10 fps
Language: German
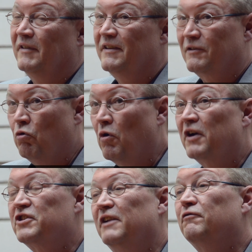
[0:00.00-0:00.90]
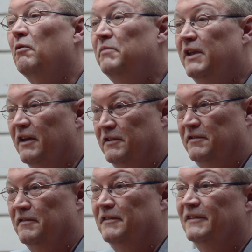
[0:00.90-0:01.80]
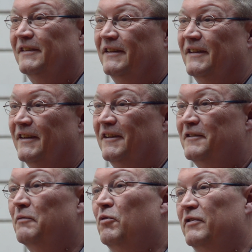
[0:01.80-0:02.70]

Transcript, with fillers: historisch informiert zu